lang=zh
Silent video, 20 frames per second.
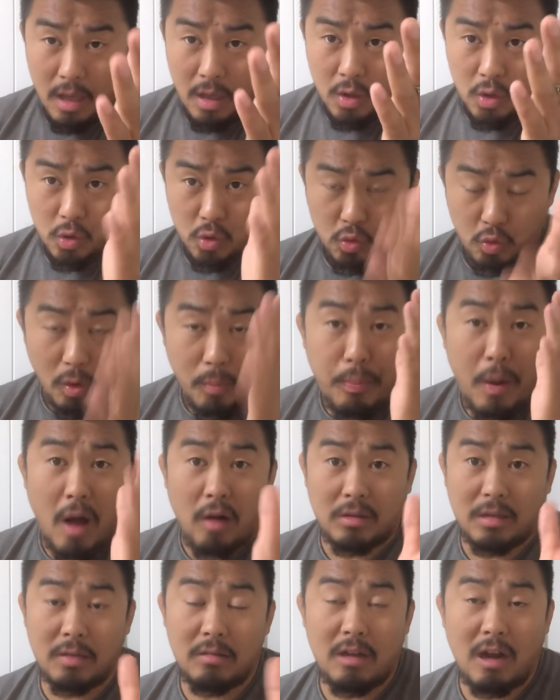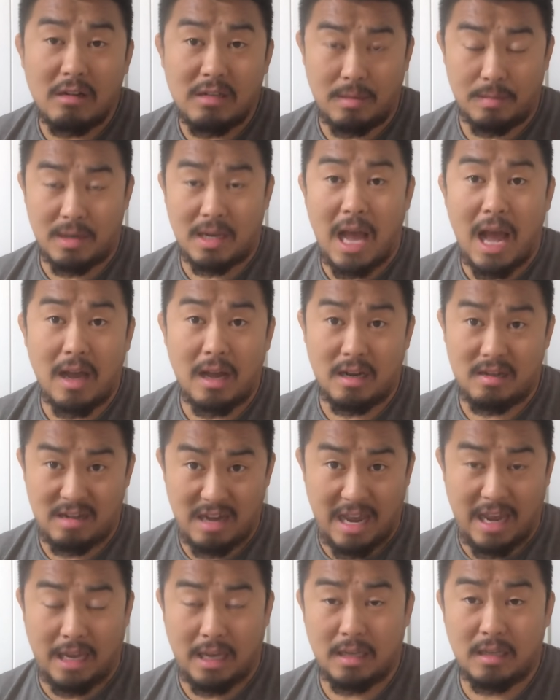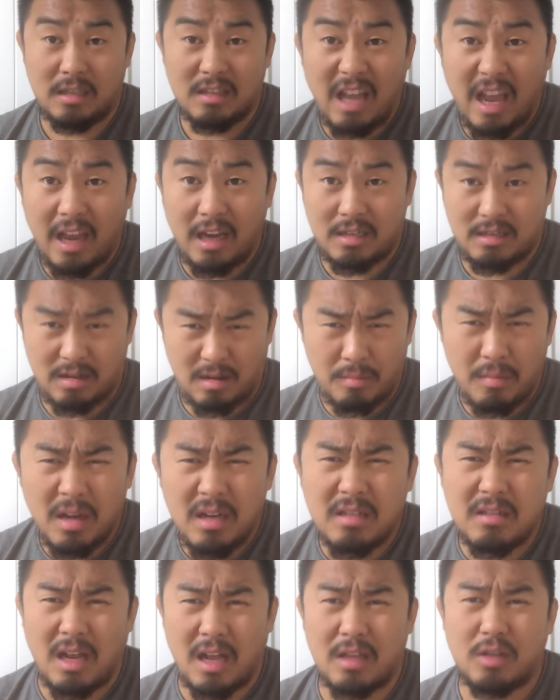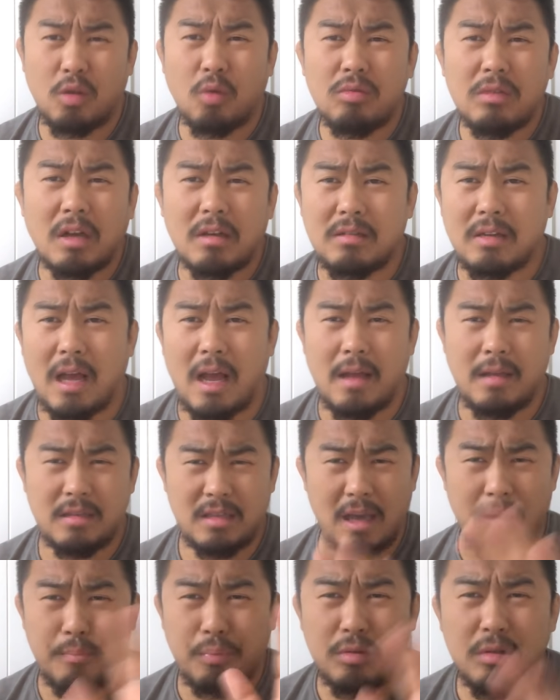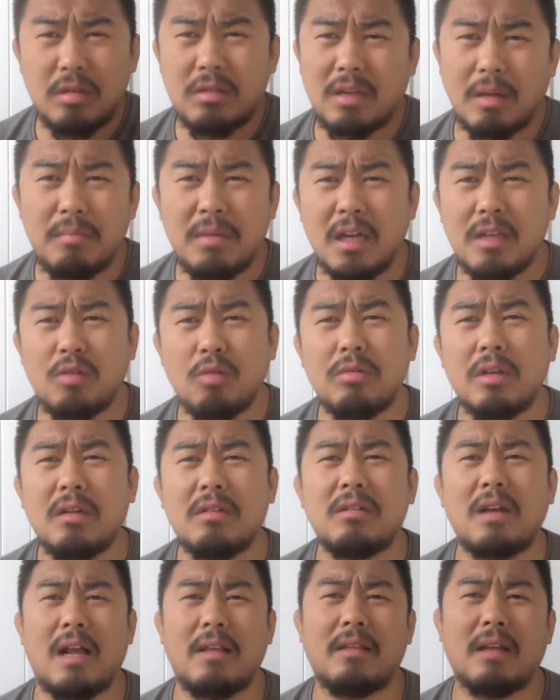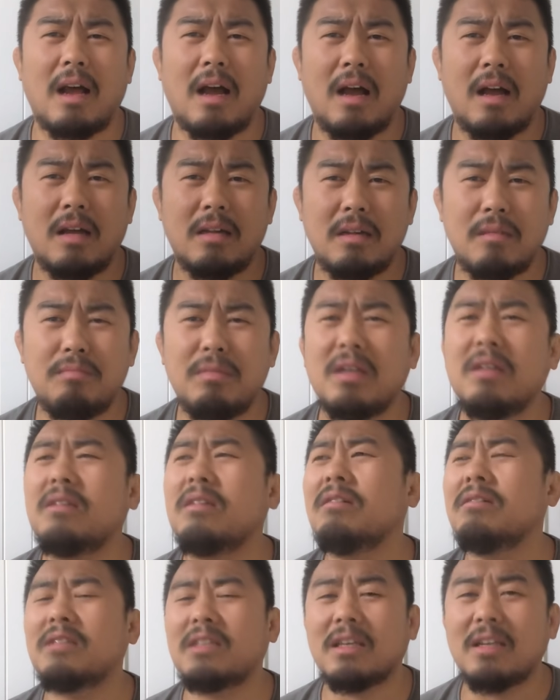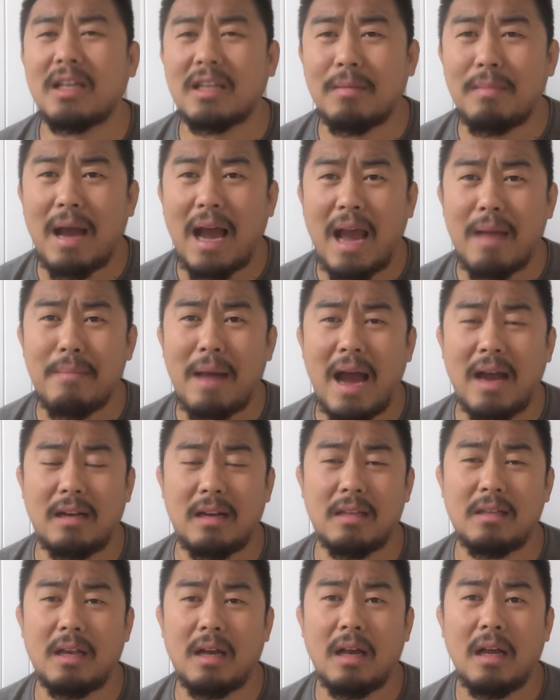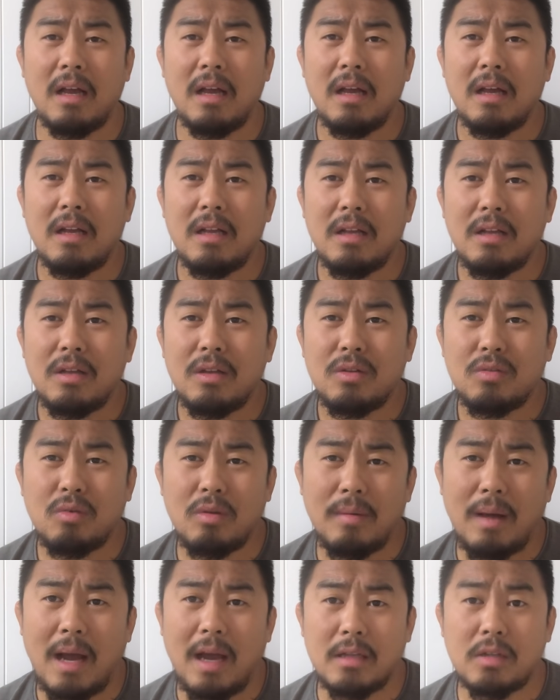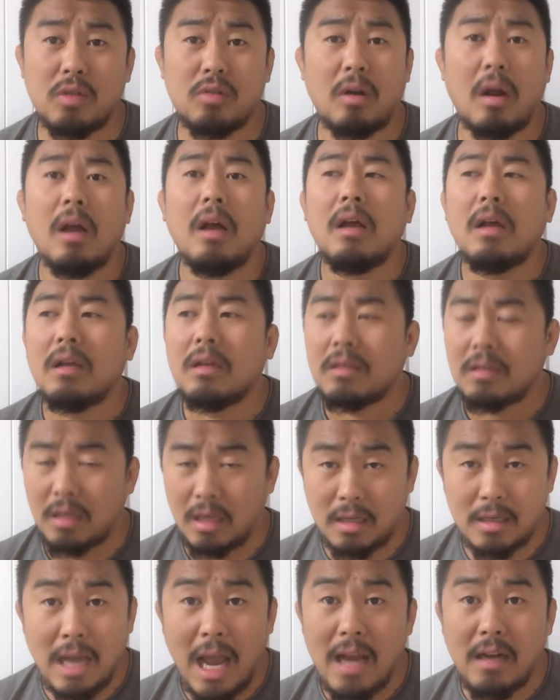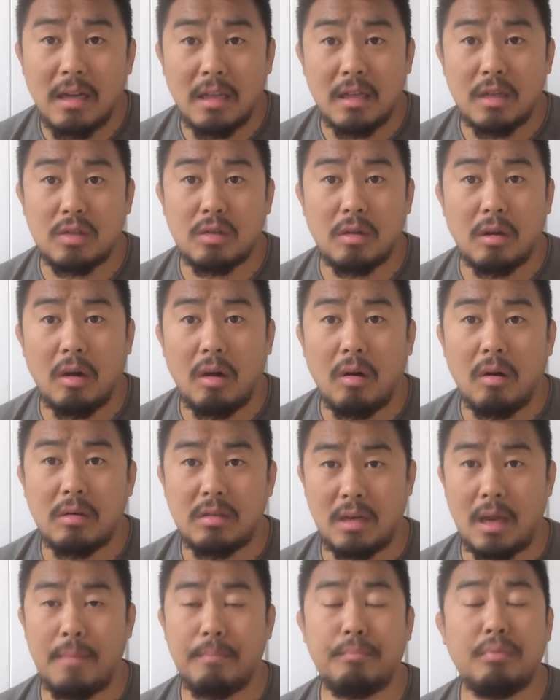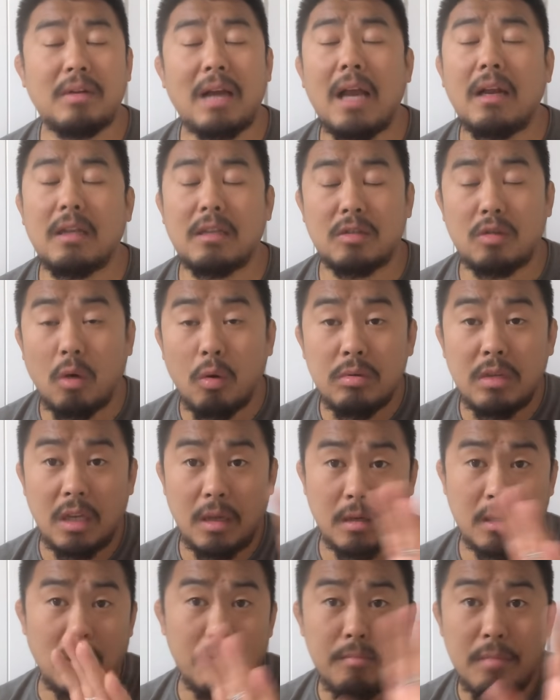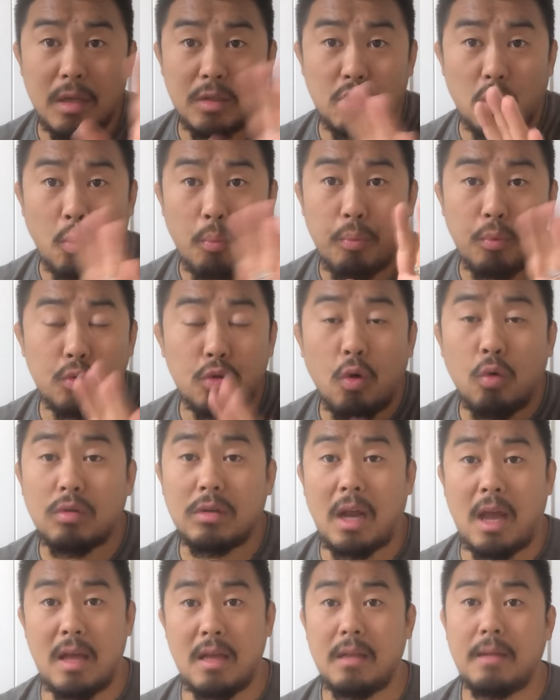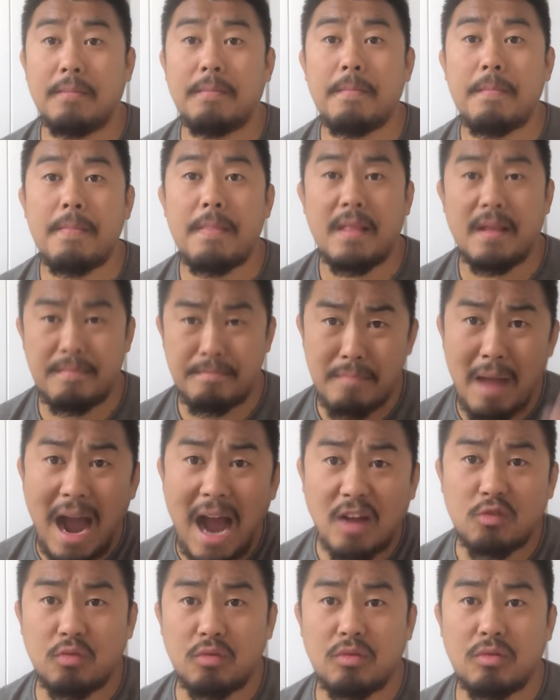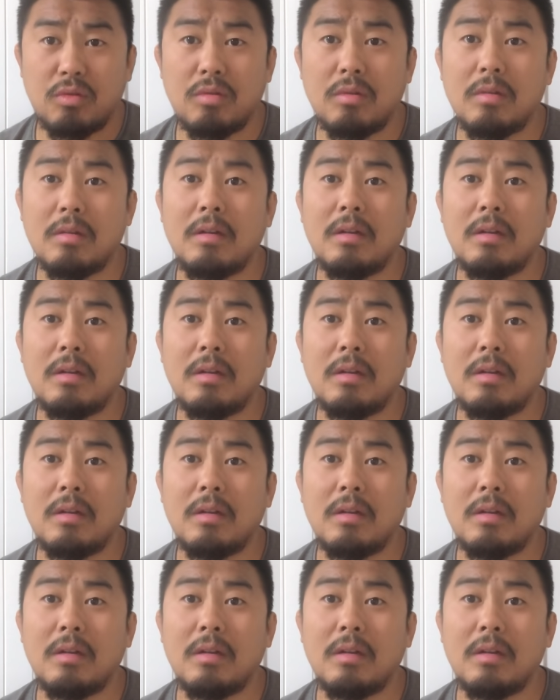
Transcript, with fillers: 说不好听点你们看看哪哪什么人都能忍，也不是什么人都能忍的。那明星急了他妈还骂人呢，对吧？就是你该忍的时候忍，不该忍的时候你根本就不用忍，骂出去。”